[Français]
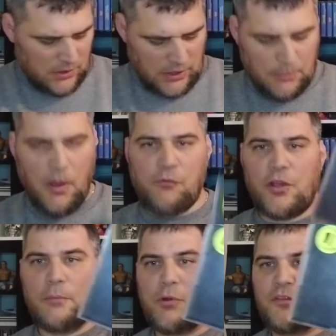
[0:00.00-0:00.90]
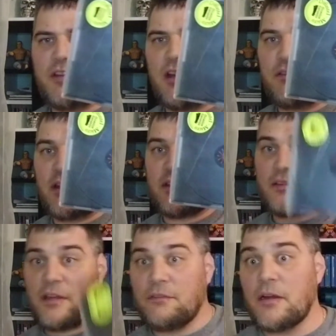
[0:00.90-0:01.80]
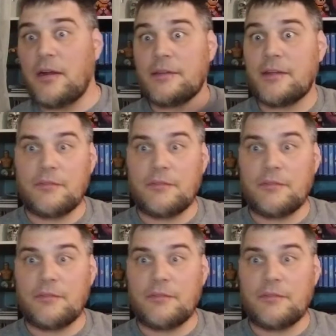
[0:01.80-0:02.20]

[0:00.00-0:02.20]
il m'a envoyé une boîte vide avec, ça va, ça